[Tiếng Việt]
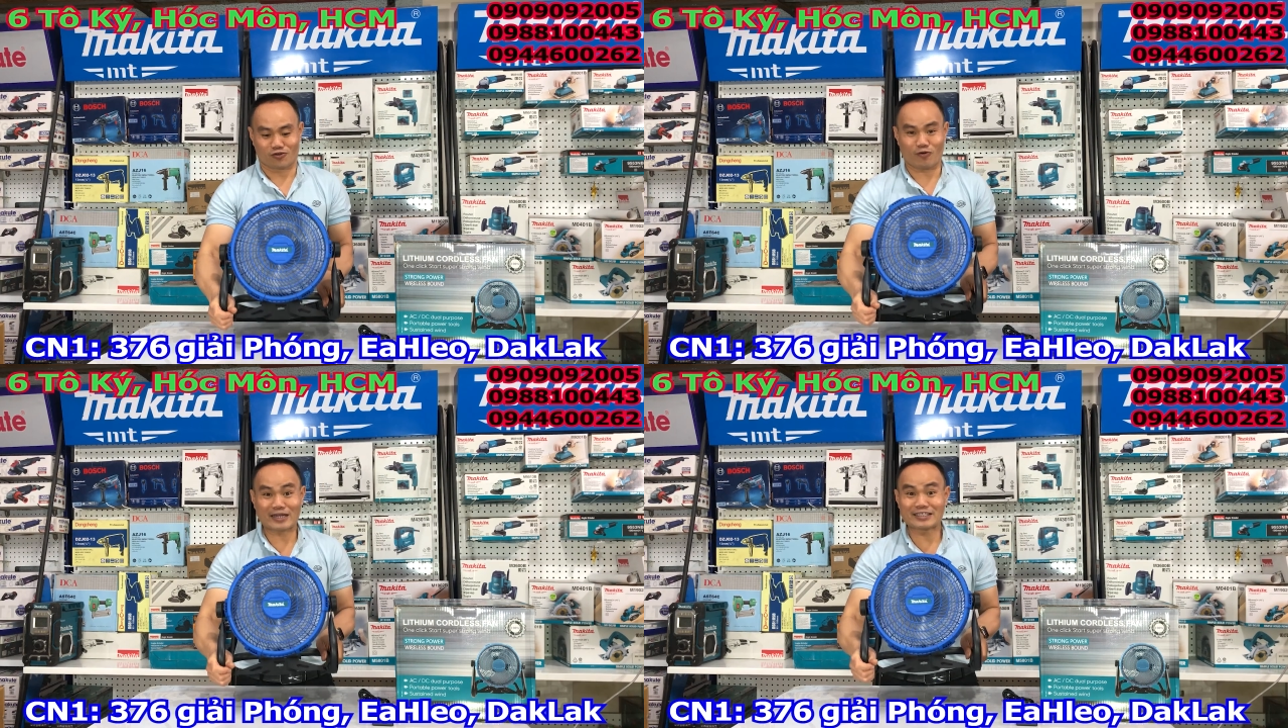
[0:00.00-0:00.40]

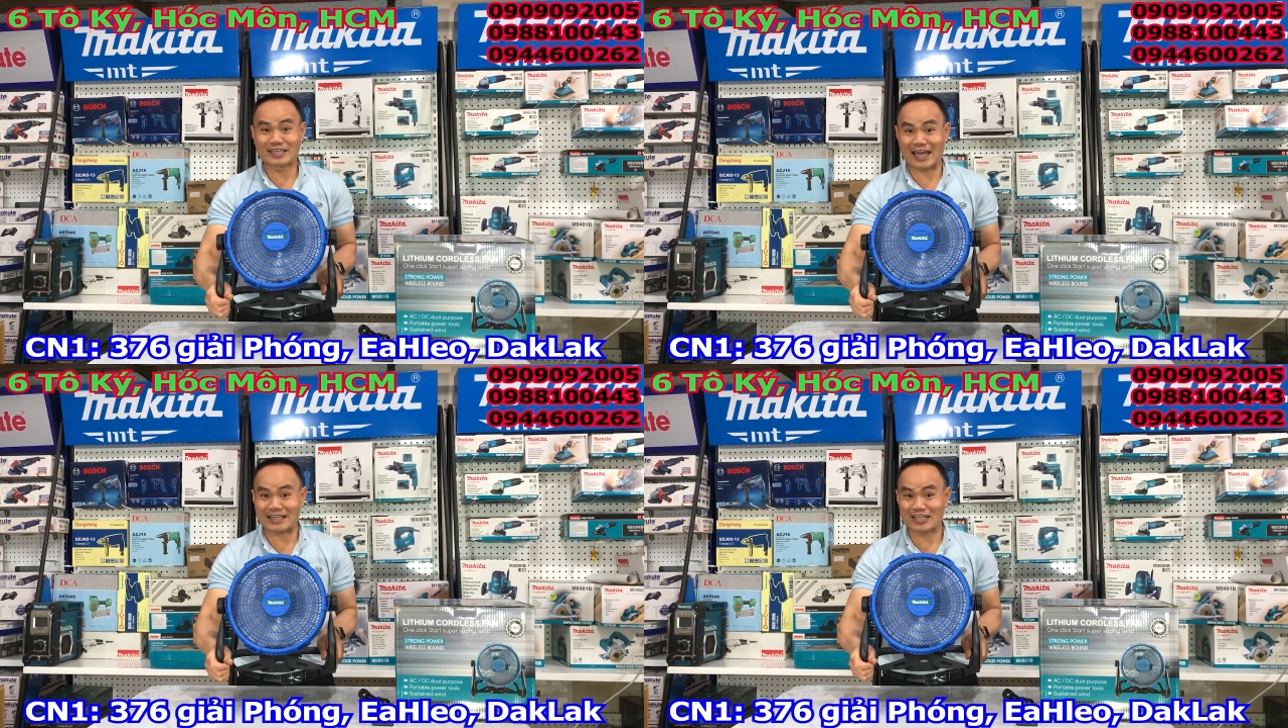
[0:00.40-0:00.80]
quán
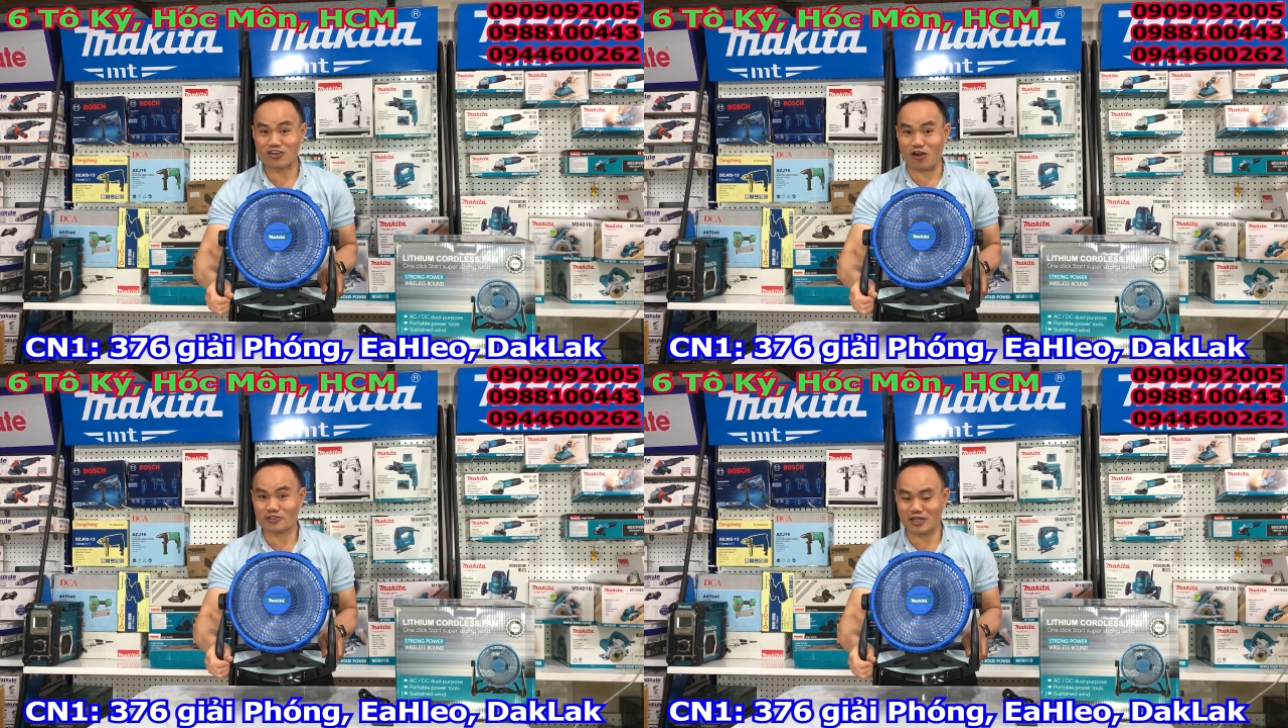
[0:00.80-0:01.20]
chị nghe tiếng
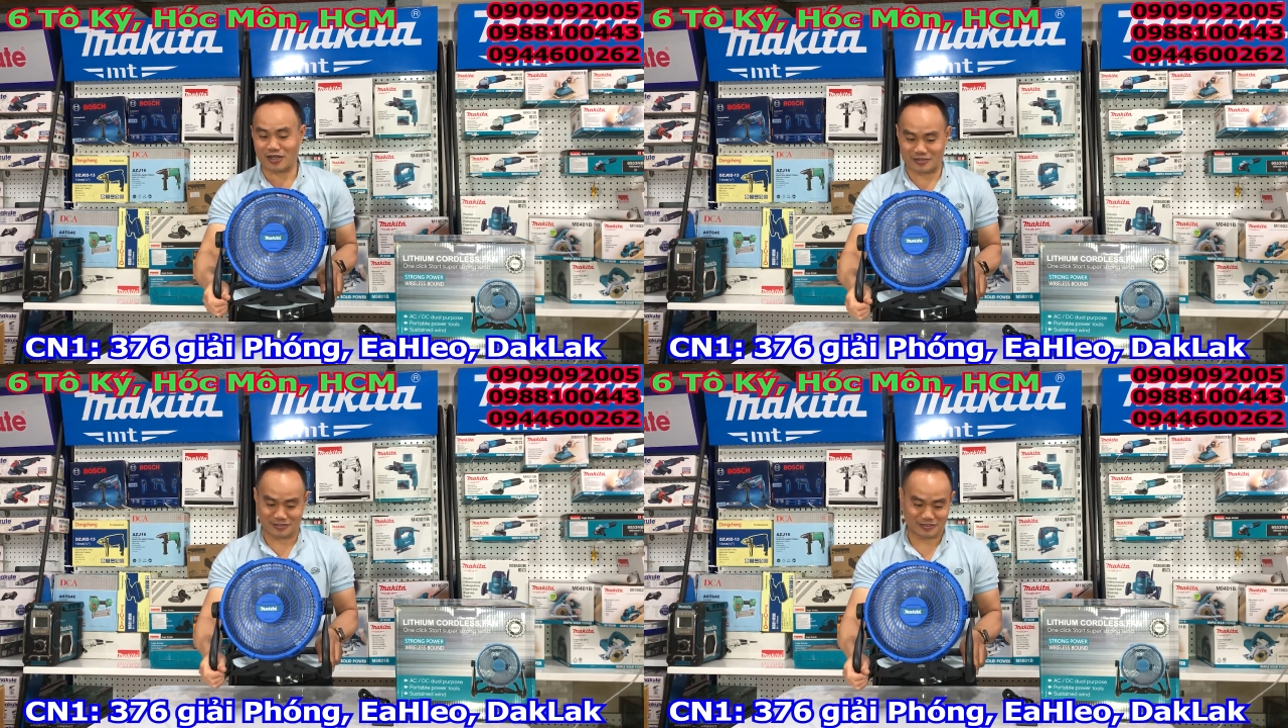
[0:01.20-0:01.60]
gió
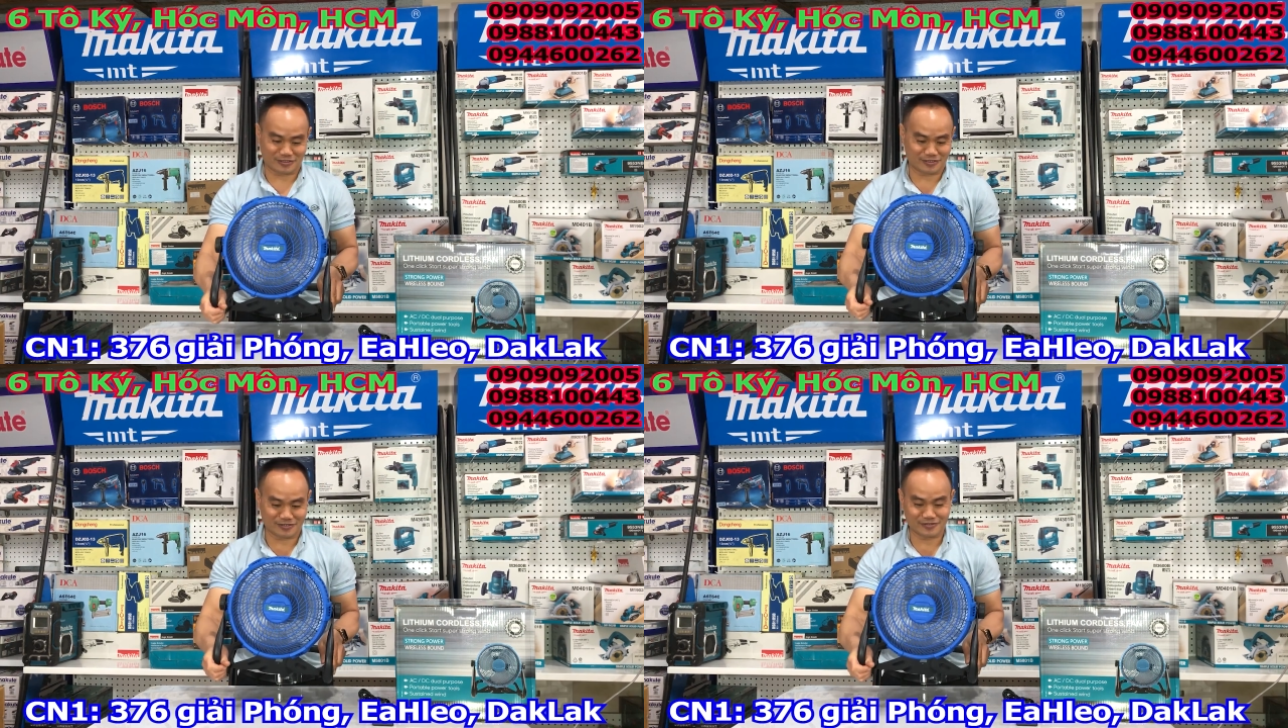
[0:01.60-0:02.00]
chưa
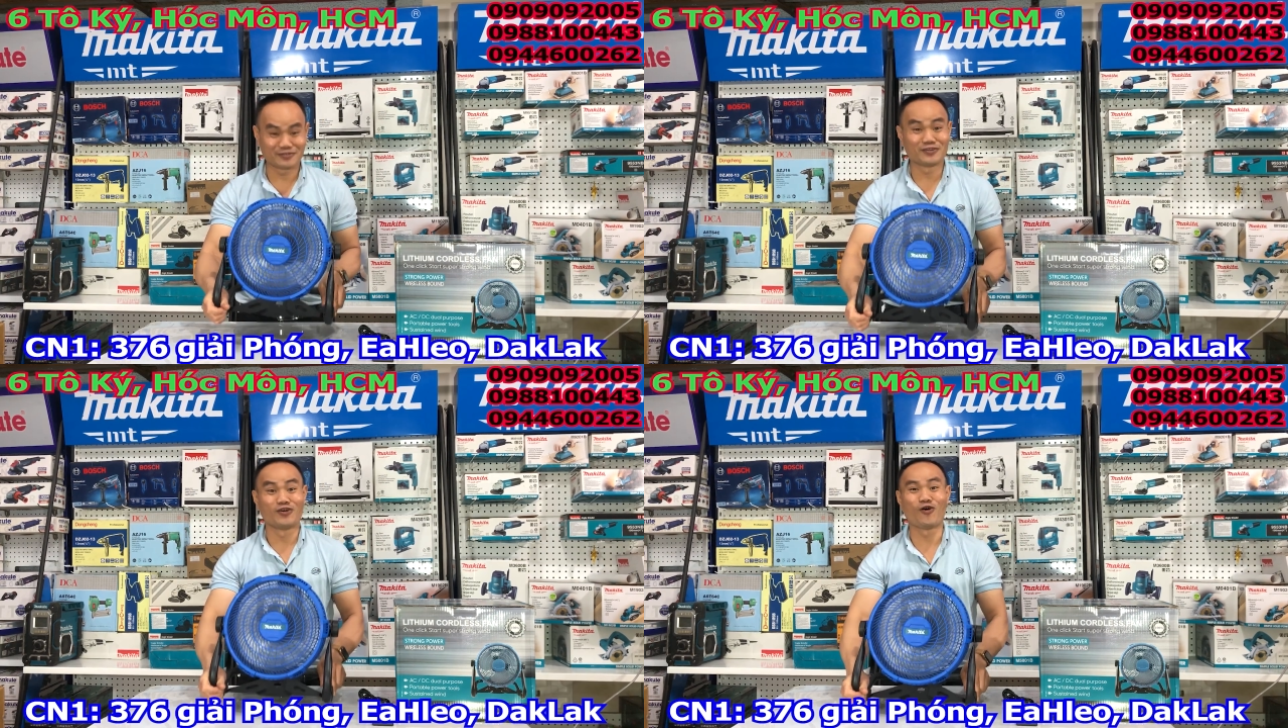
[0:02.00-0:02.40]

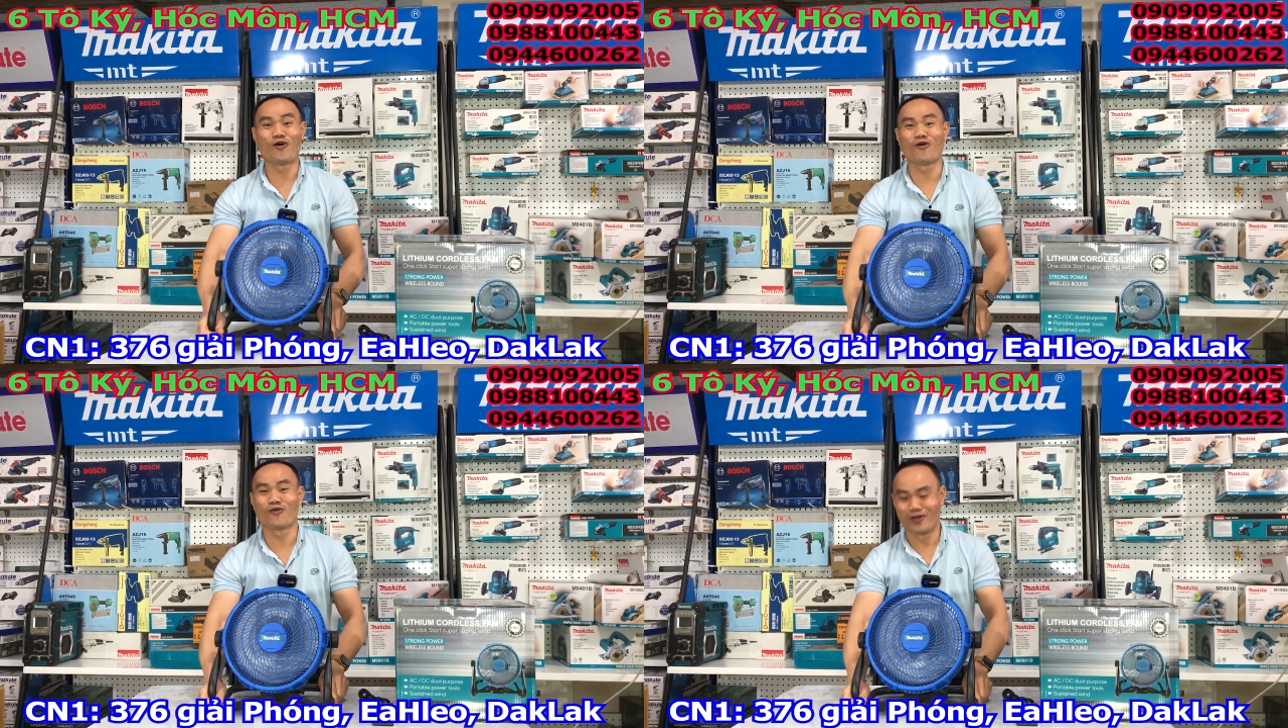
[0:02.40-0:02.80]

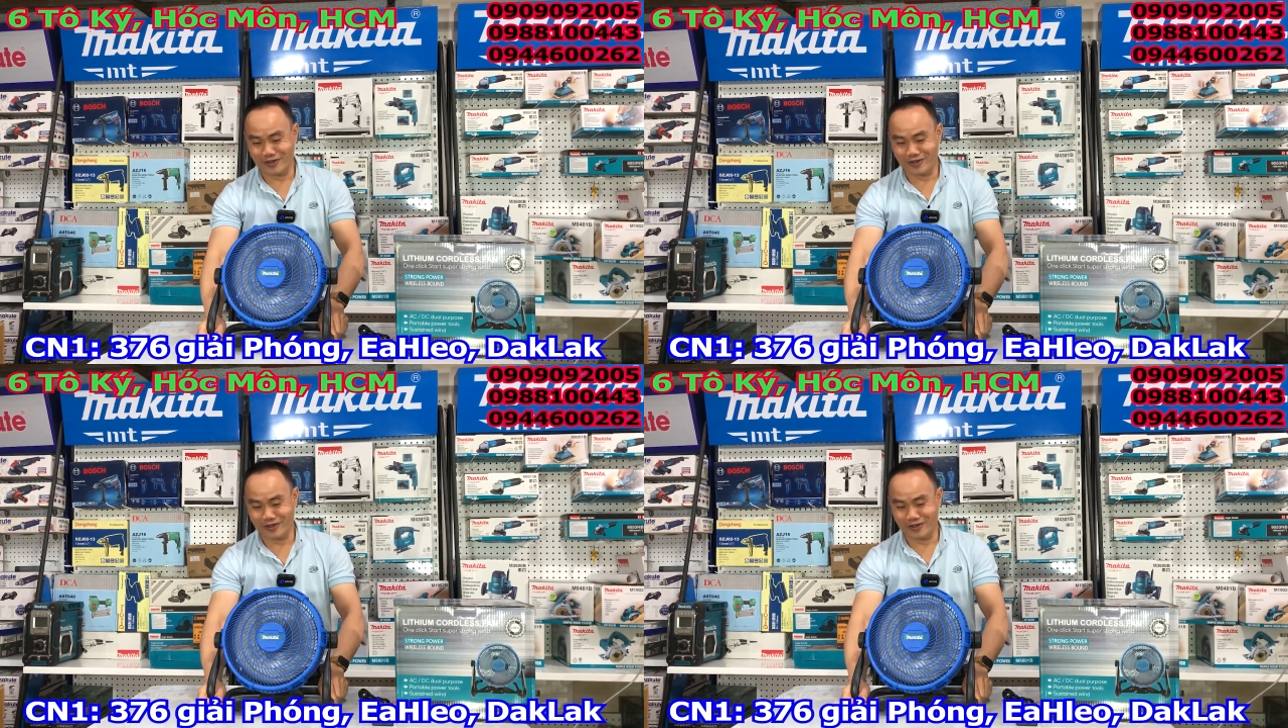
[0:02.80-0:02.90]
Ồ,